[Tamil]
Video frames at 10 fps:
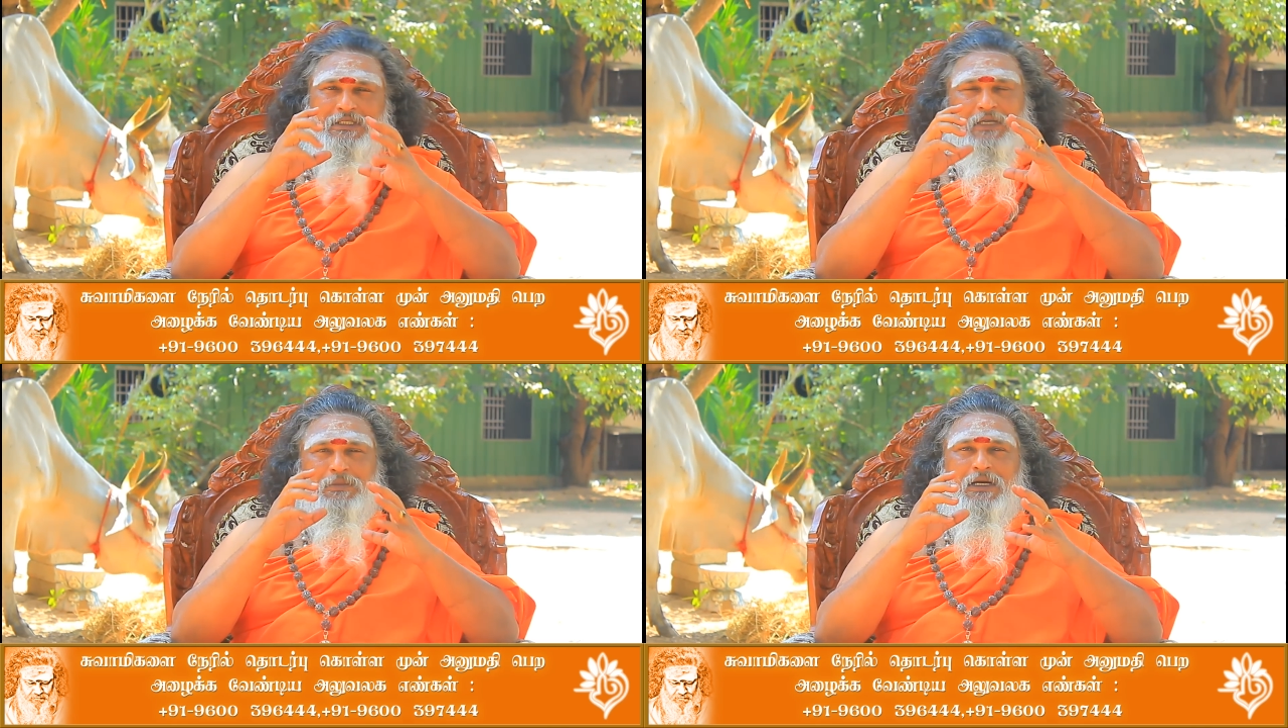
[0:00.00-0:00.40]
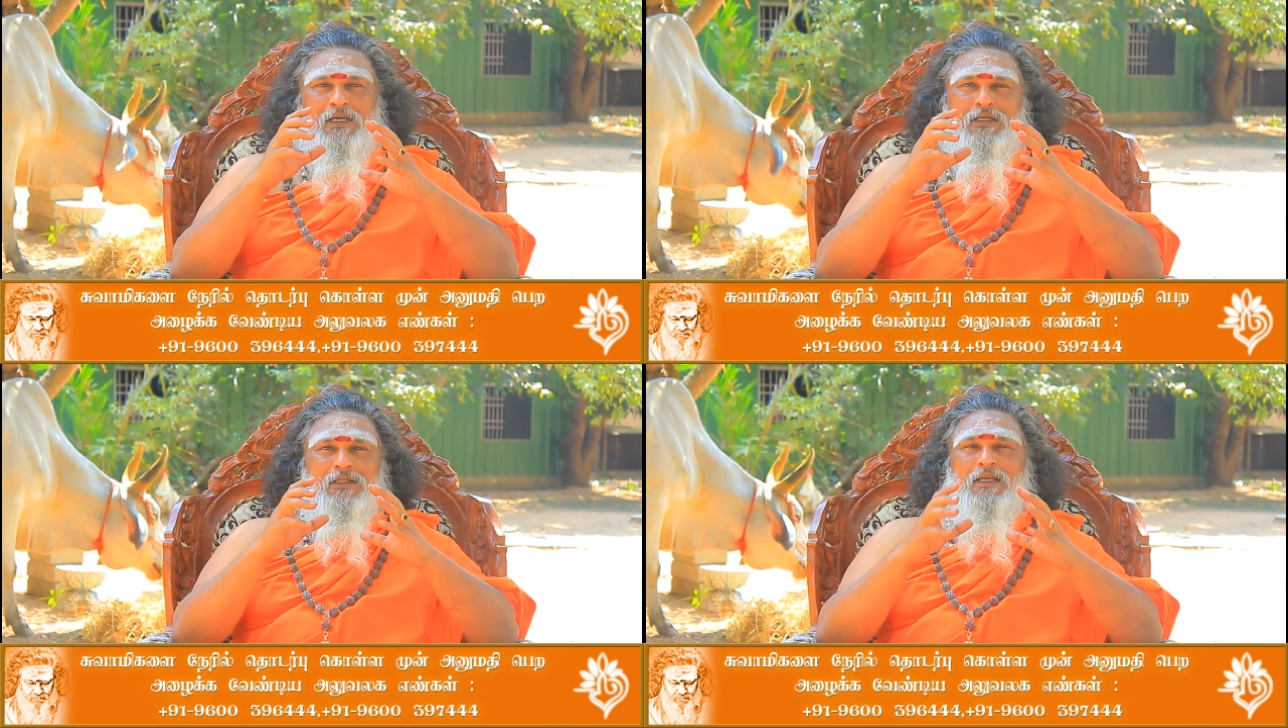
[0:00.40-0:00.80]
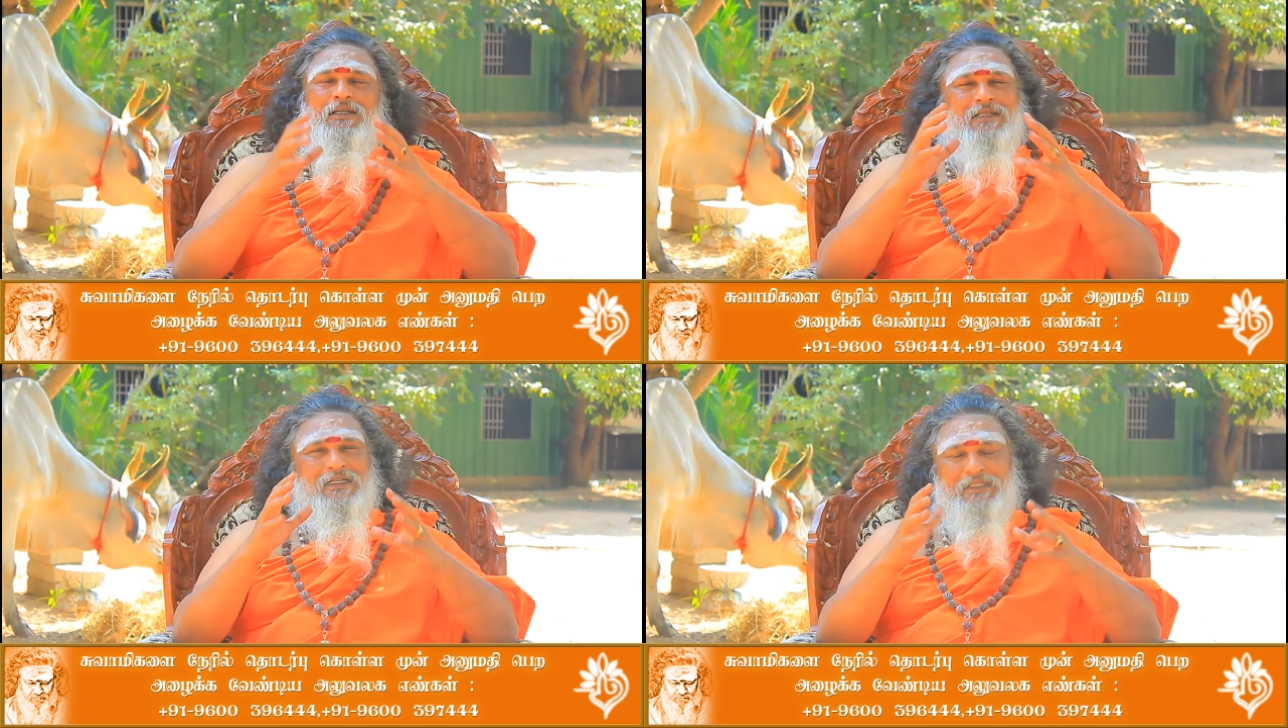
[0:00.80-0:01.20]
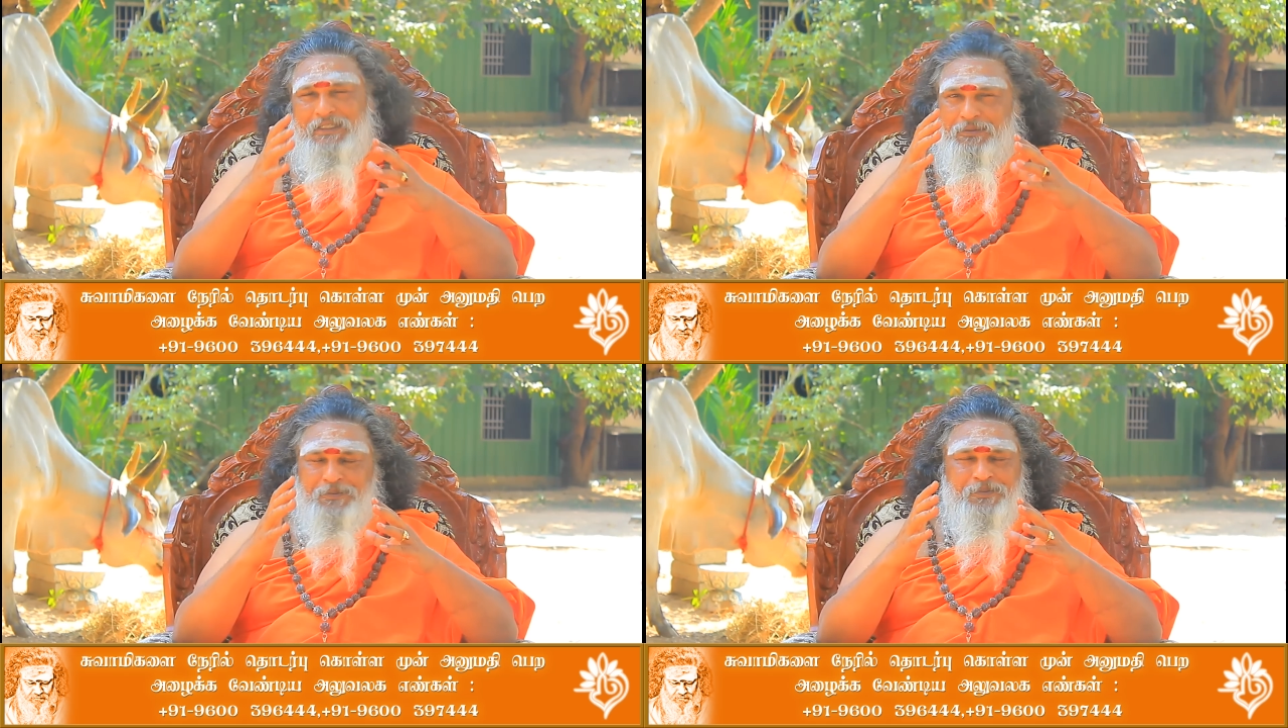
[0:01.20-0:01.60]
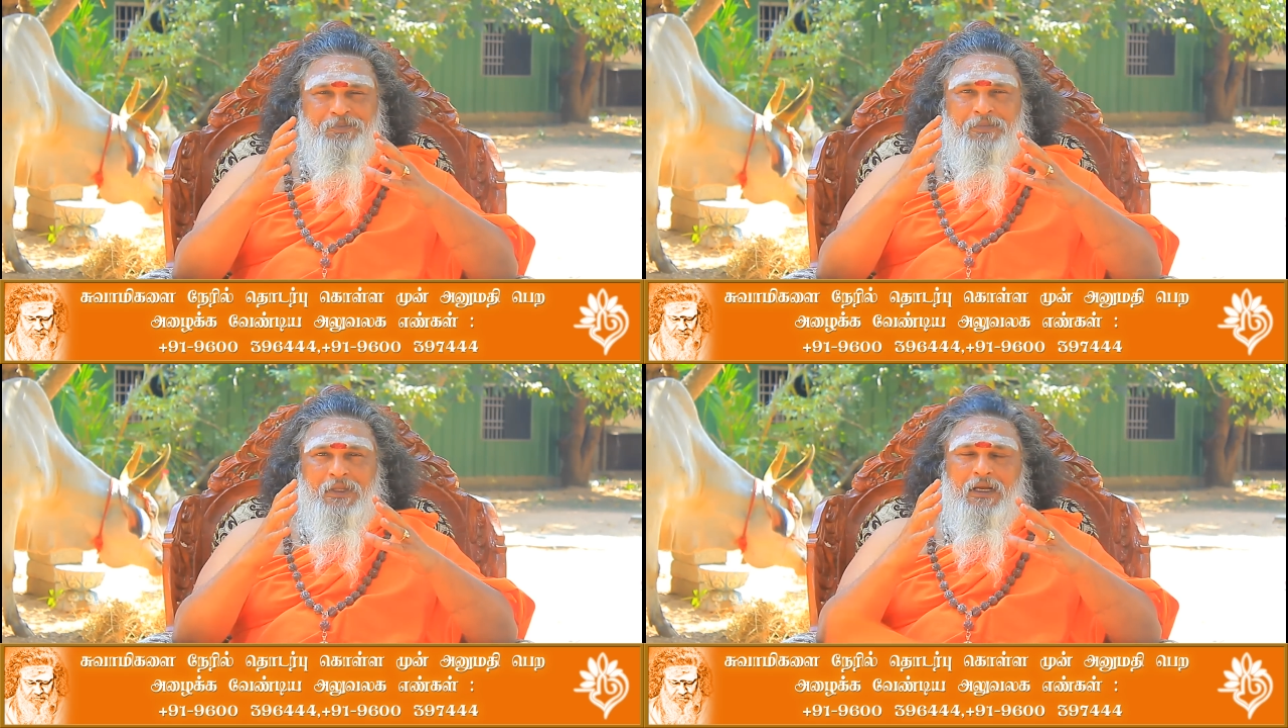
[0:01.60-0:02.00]
விஷயமாக இருக்குது என் கணிதம்
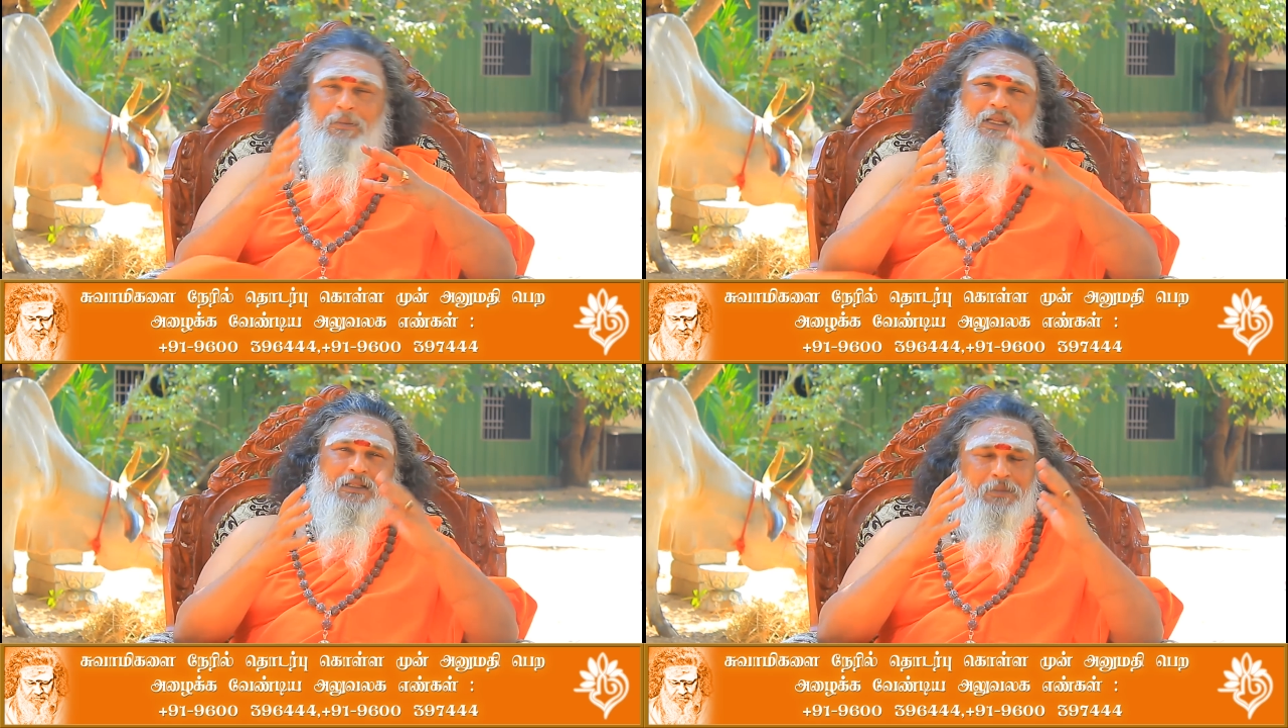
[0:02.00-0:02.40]
அப்புறம்